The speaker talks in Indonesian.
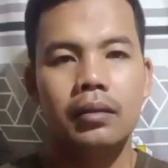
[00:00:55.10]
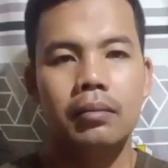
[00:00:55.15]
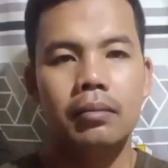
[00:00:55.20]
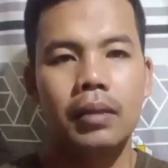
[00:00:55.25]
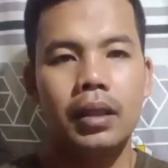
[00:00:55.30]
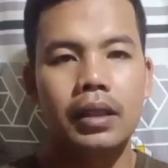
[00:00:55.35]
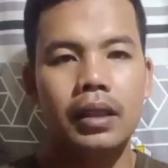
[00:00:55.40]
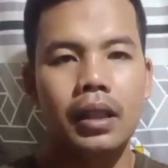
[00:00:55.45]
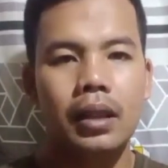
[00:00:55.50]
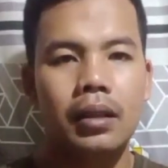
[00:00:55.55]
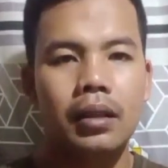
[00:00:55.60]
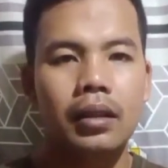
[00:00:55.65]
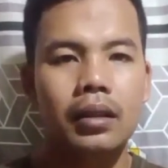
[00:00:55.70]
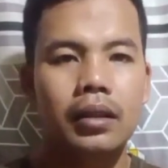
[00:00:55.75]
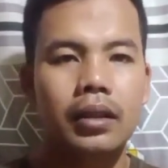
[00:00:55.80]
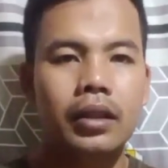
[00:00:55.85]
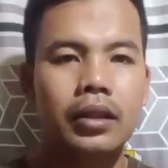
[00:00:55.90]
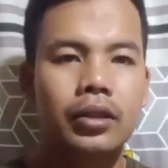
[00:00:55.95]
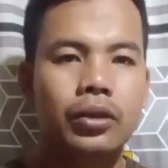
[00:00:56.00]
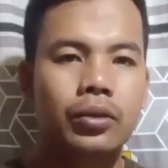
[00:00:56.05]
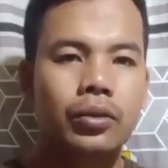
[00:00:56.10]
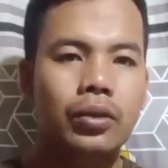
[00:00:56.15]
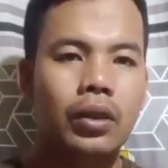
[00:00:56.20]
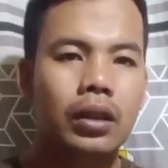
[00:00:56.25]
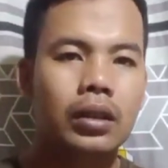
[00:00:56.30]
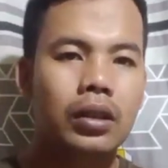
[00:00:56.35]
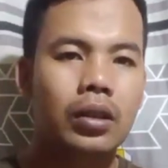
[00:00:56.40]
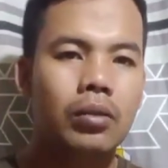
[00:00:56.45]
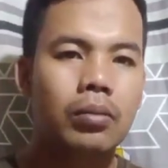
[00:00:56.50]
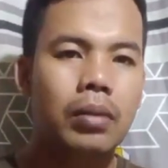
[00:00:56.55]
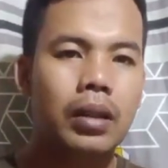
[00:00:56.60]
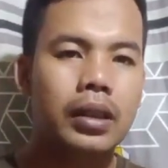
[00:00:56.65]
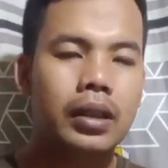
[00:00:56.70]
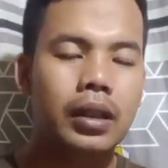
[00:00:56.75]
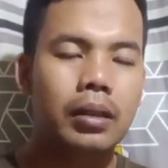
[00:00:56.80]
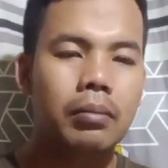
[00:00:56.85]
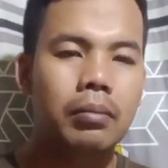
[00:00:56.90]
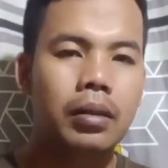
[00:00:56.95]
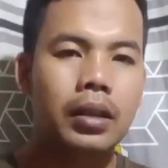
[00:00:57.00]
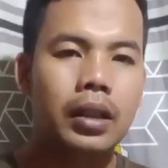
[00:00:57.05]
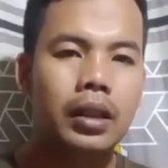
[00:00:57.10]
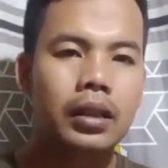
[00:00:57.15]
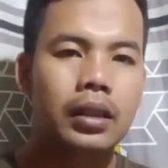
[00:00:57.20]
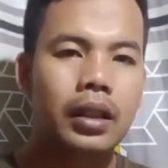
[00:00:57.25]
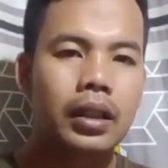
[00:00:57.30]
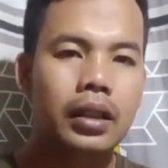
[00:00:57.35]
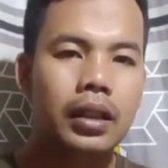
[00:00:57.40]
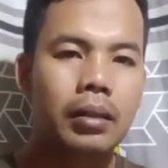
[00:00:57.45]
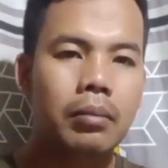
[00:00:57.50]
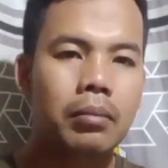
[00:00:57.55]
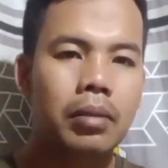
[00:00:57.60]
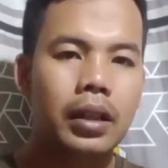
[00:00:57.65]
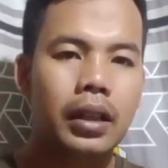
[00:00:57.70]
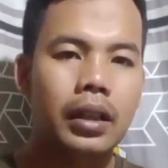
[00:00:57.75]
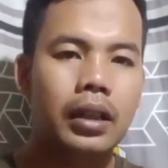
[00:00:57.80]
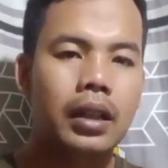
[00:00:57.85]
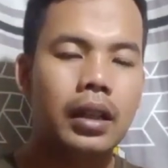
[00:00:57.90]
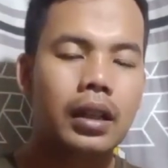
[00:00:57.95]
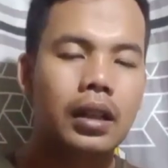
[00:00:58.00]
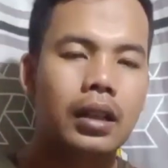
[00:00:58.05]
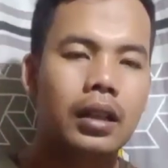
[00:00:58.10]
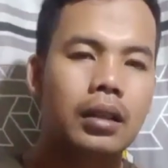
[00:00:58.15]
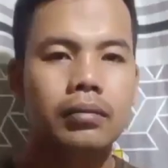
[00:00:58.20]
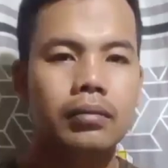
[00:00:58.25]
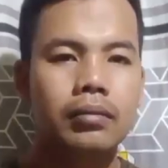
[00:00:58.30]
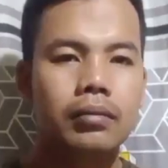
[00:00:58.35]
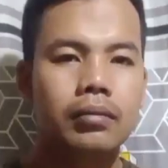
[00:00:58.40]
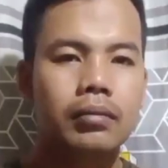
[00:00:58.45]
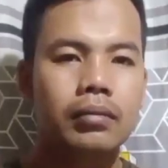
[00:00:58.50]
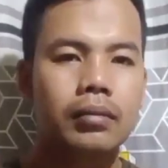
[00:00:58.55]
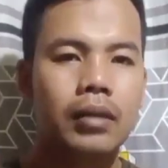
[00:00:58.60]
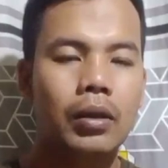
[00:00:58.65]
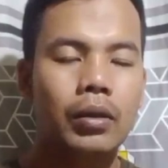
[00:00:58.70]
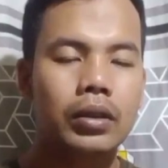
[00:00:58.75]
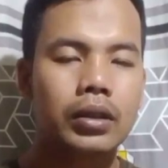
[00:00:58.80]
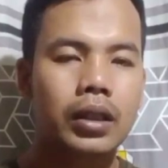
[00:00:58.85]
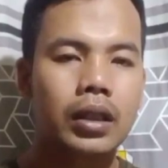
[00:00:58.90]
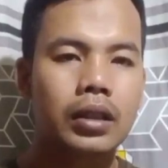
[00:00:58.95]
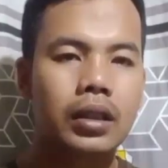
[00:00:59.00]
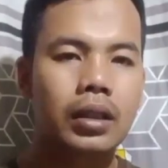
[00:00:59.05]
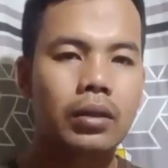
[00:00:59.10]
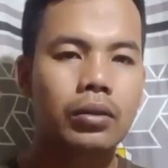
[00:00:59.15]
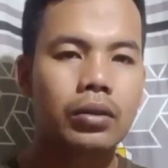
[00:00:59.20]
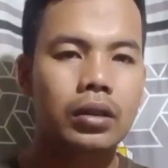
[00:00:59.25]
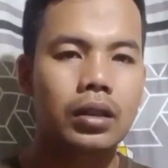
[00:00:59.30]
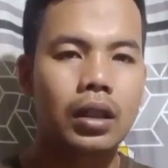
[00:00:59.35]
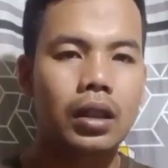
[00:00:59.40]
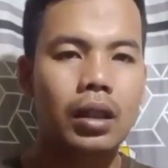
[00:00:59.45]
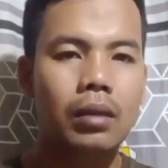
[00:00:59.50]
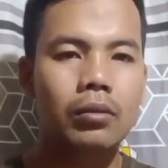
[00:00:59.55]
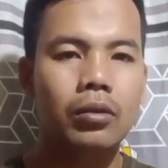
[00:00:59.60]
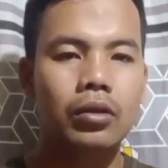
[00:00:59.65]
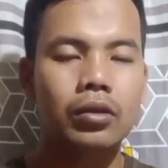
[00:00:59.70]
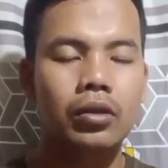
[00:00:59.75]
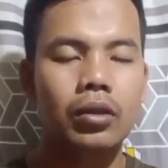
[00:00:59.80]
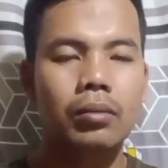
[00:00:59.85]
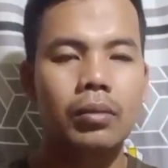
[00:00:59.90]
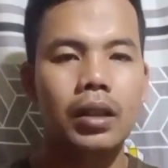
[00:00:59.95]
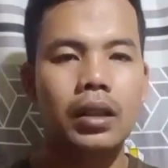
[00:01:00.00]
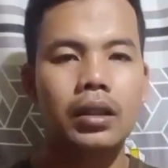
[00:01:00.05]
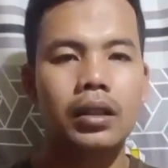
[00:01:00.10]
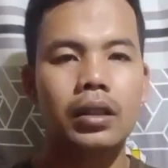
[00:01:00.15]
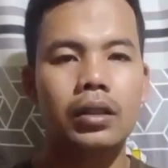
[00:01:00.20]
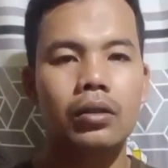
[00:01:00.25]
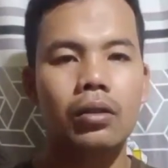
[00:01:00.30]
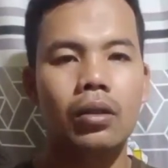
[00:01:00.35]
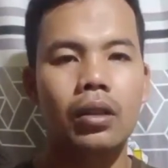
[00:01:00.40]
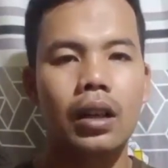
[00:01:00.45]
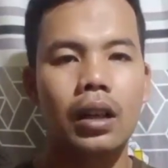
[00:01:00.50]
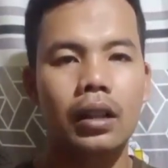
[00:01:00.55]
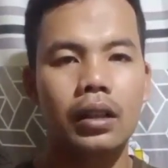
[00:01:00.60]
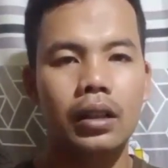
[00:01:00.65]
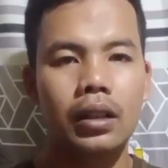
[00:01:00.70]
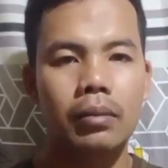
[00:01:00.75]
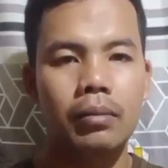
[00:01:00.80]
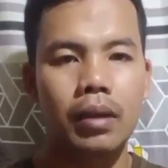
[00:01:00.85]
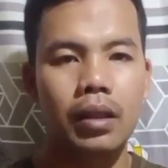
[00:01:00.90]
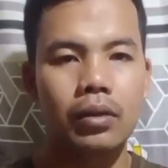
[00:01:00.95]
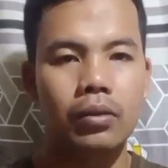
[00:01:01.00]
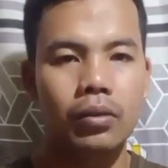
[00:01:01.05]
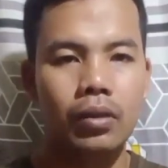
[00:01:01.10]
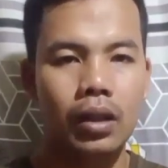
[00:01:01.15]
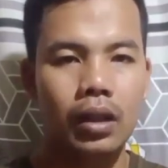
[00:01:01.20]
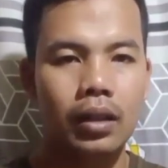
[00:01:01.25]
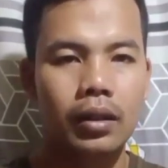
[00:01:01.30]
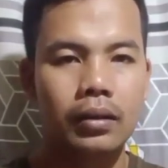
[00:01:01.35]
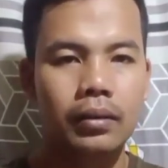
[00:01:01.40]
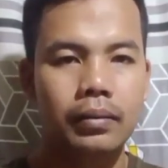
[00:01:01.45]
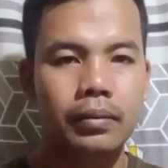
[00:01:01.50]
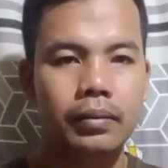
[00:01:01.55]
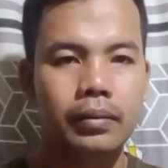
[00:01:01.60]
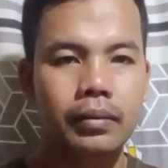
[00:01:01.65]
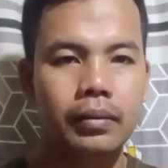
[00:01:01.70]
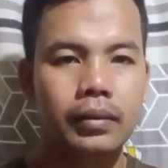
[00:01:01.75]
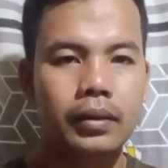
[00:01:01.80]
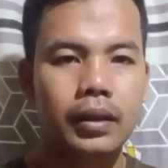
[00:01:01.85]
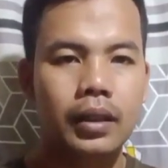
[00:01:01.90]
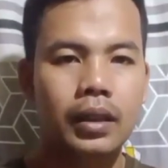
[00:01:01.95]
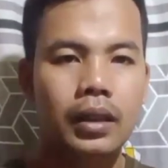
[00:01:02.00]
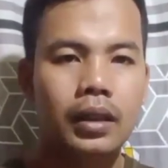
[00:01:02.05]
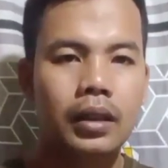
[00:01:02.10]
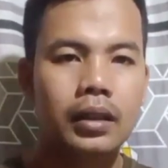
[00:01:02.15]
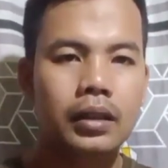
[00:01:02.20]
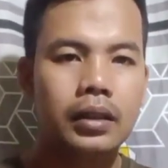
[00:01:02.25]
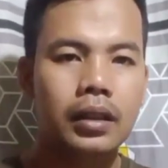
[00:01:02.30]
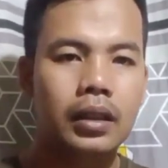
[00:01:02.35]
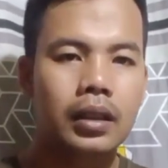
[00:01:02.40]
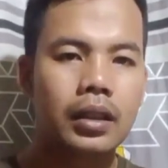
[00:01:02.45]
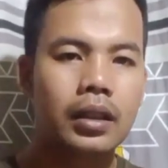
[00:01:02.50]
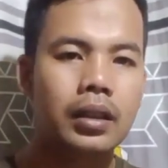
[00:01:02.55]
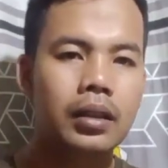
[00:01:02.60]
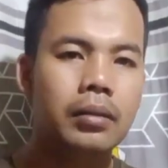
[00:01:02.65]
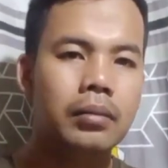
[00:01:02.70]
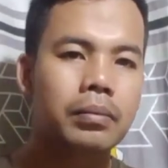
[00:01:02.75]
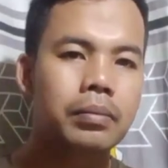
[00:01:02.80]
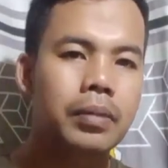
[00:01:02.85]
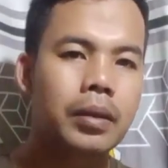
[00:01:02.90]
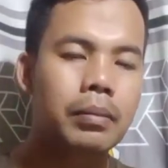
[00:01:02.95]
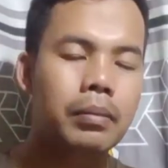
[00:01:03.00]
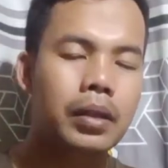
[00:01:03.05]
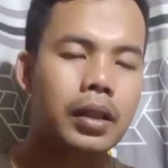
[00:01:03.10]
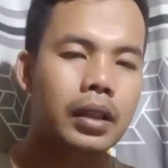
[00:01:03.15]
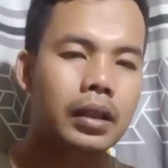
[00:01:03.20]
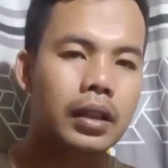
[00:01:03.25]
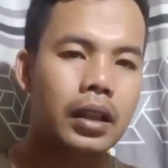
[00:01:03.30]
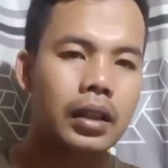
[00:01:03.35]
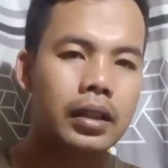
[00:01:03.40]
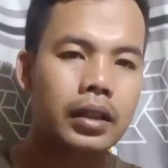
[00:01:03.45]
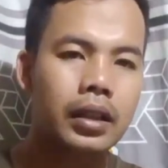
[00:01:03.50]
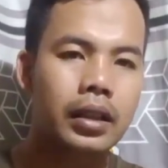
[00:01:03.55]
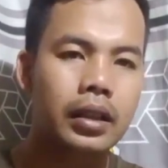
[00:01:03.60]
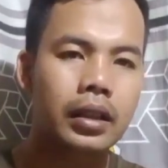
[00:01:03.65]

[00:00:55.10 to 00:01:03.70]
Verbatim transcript: banyak isu atau banyak berita yang beredar bahwasanya Ustadz Abdul Somad ditolak di Madura jadi pemberitaannya